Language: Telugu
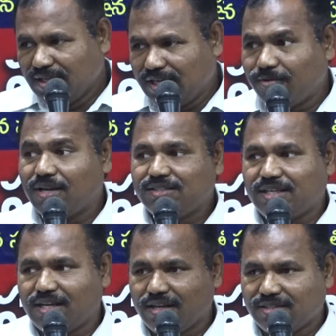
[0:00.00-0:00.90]
ఇటీవల
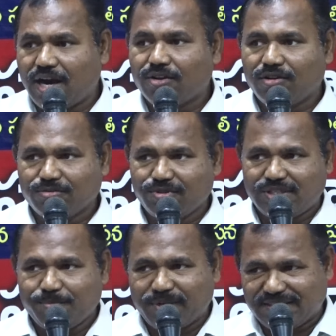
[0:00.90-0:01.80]
జరిగిన దాడులను
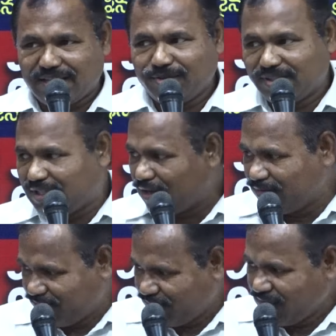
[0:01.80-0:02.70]
గురించి ప్రస్తావించారు